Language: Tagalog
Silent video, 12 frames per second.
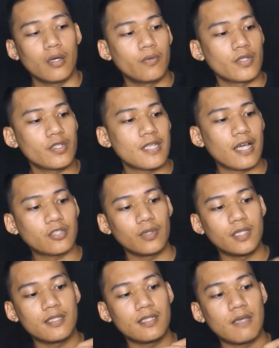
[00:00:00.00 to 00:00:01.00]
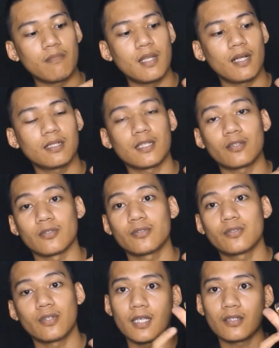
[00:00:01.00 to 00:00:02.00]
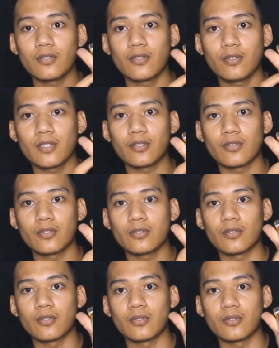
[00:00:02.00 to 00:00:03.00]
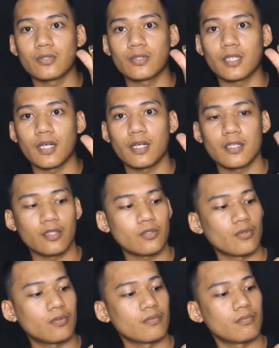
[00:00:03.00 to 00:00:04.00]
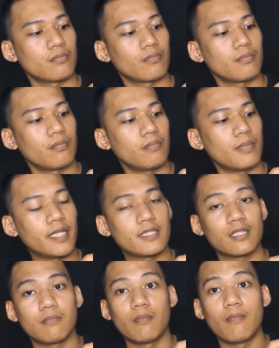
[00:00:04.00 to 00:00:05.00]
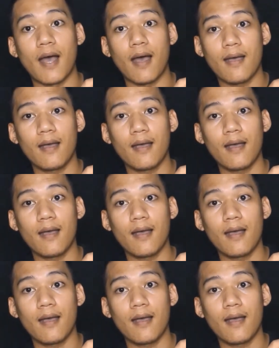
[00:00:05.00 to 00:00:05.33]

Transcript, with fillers: which is actually same lang nito ito, ito, ito, tsaka itong plate sa baba.